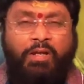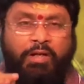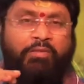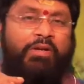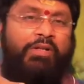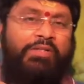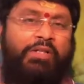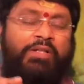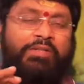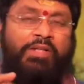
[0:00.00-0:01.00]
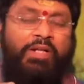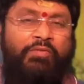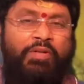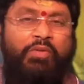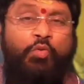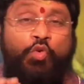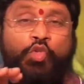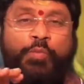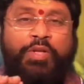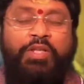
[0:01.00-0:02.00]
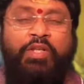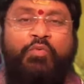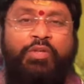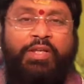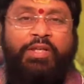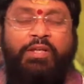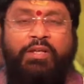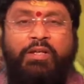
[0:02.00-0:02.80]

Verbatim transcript: ఆడవాడు సాధన చేయడం వల్ల దోషం అనేది నివృత్తి అయ్యి